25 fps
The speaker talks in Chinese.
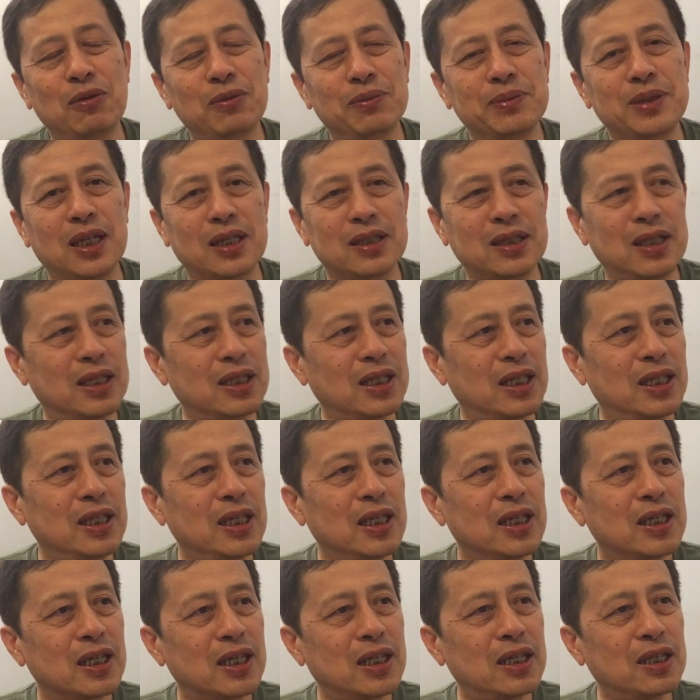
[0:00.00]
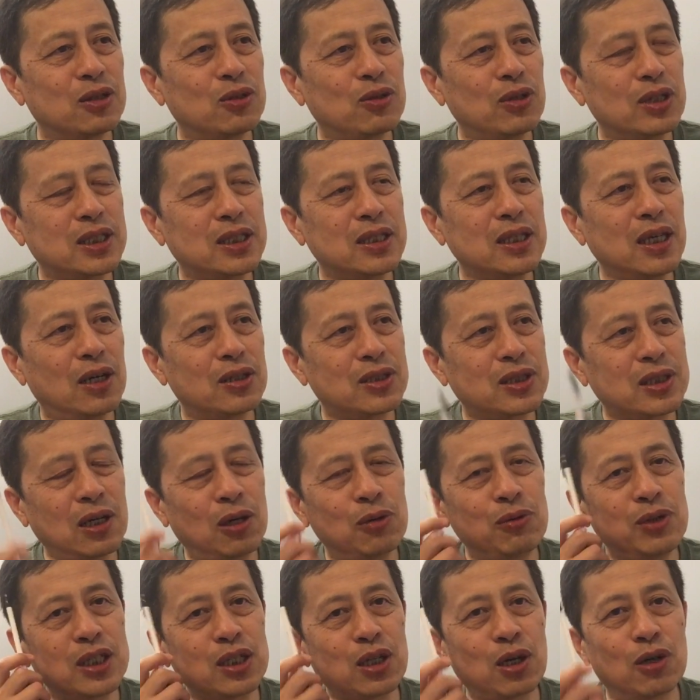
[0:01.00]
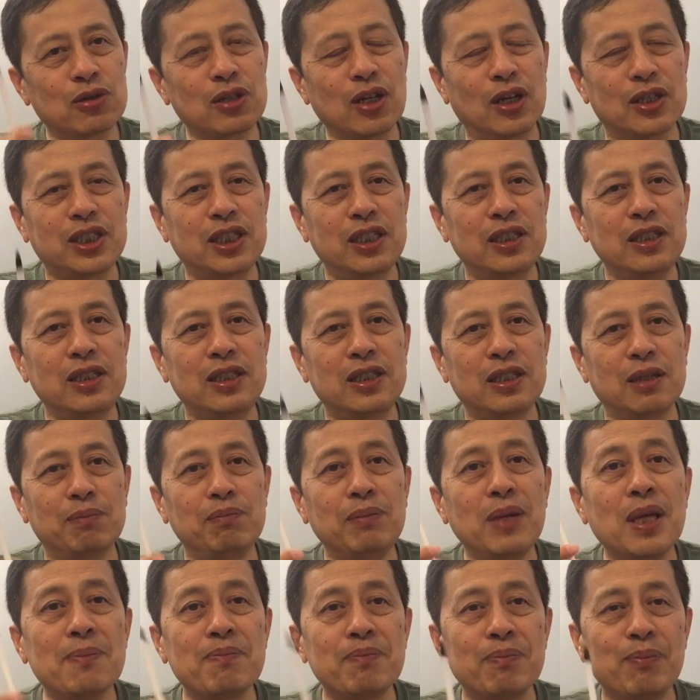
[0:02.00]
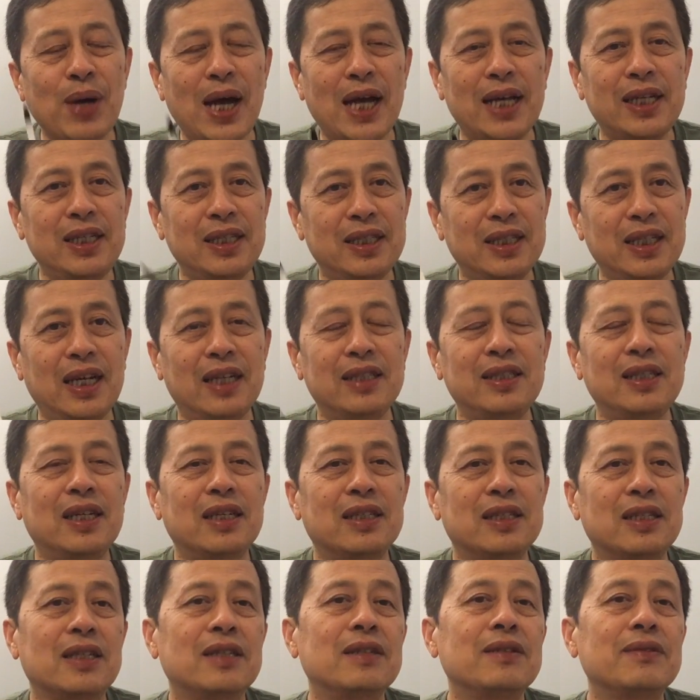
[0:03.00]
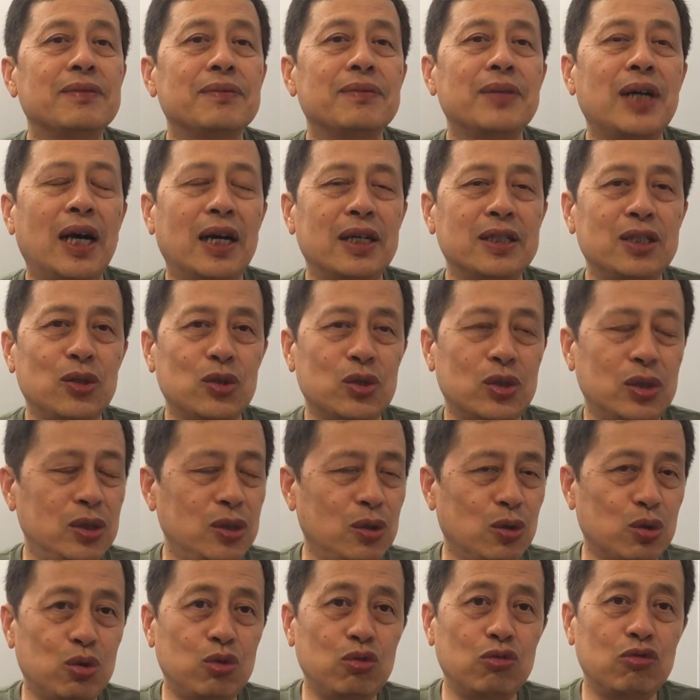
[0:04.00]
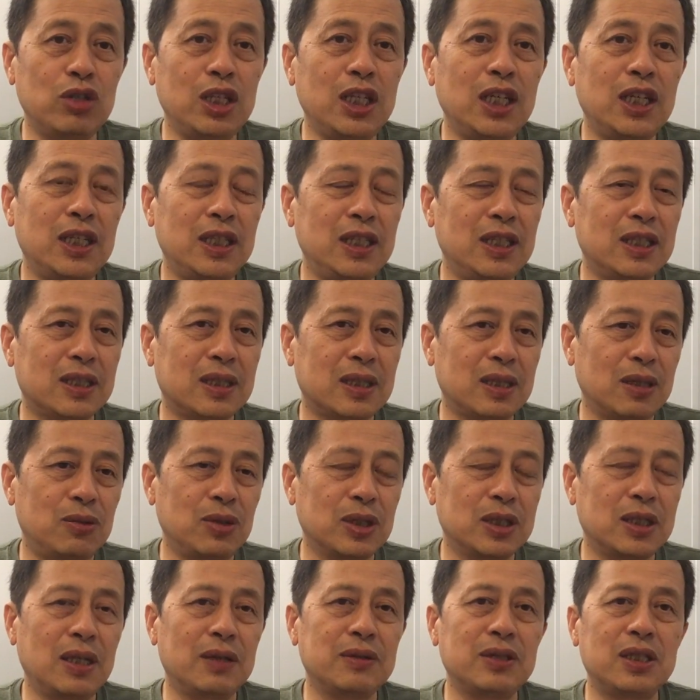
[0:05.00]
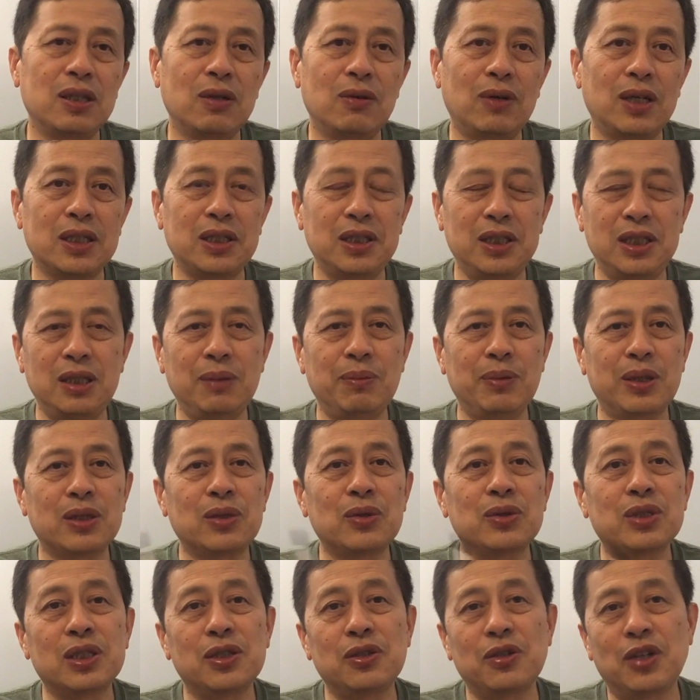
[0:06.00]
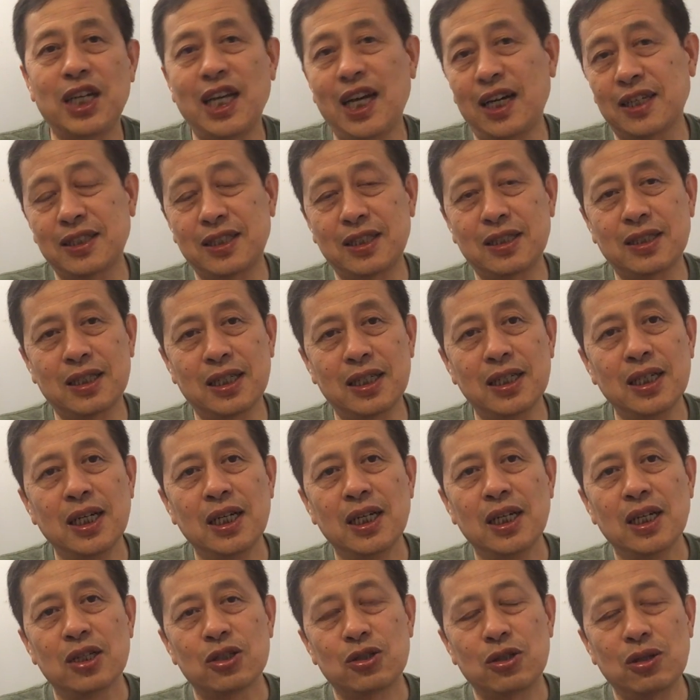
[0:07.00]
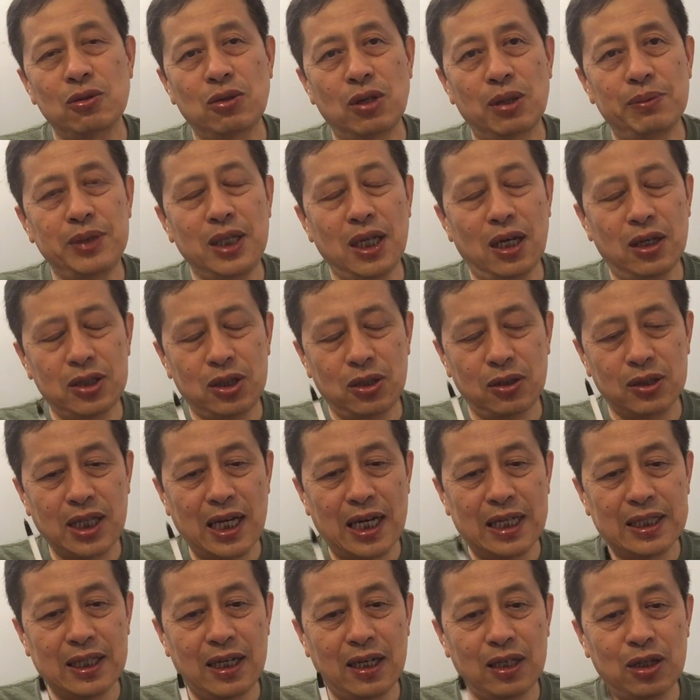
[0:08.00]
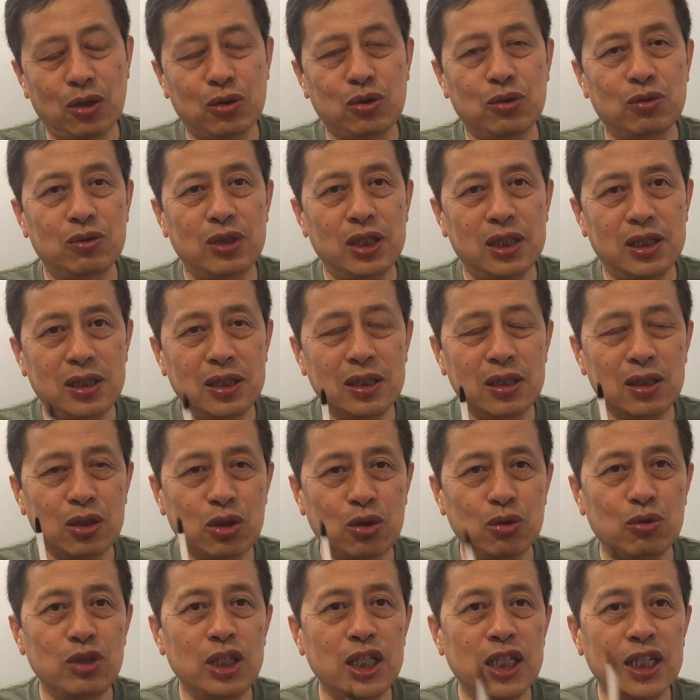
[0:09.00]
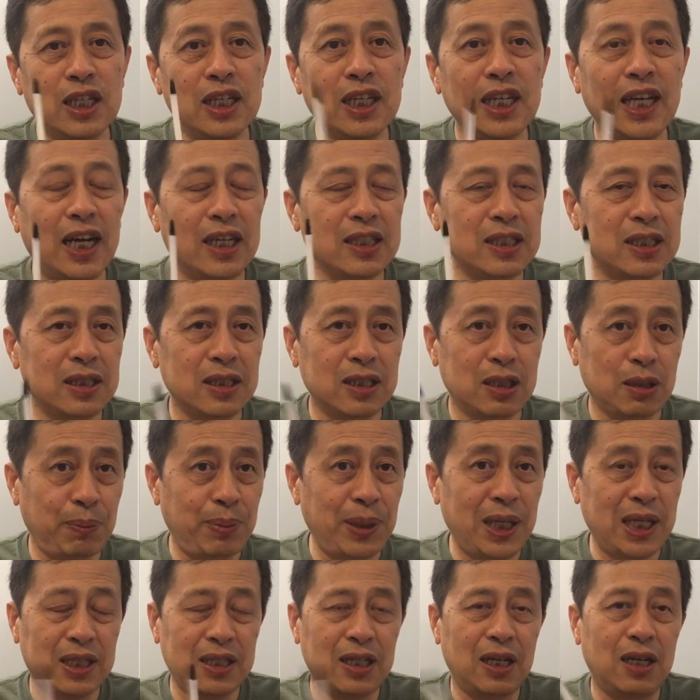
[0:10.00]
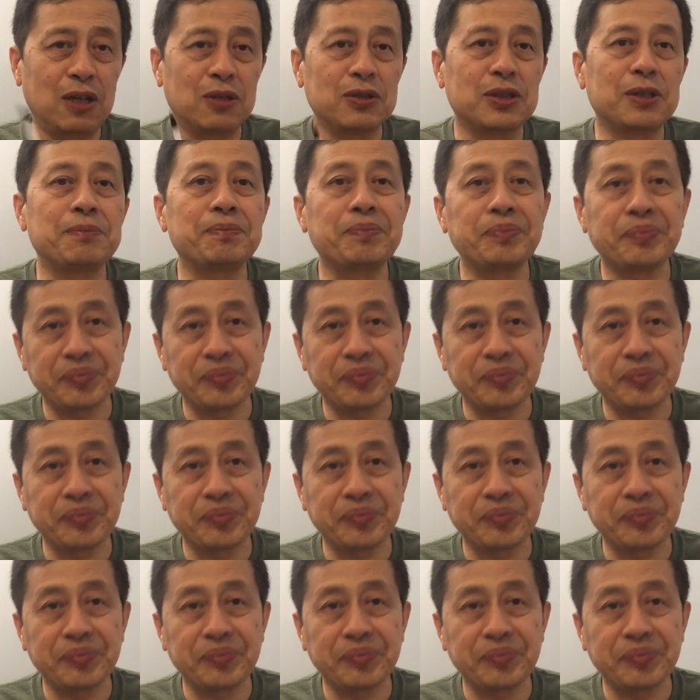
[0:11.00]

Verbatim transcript: 我们讲到的很多，只要稍微头脑清醒、明白一点点的人啊，就是有独立意识或这样情况，基本上都是有良知的。所以我们要求大家要独立，其实独立跟良知是配套的。